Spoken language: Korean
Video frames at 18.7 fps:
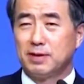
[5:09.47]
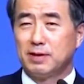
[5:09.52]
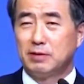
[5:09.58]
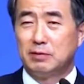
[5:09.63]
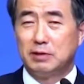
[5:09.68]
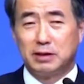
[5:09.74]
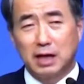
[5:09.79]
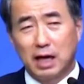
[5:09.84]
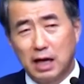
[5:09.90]

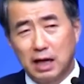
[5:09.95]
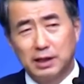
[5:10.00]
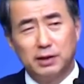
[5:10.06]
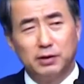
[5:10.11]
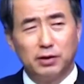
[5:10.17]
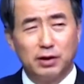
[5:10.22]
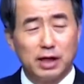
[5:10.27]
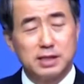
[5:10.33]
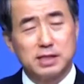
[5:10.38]
우리 다
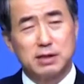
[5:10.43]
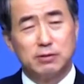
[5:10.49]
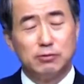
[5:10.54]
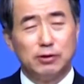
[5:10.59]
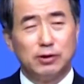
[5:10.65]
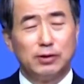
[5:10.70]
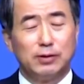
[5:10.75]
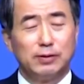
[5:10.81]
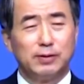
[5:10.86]

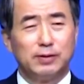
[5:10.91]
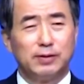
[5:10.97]
일어나자고요.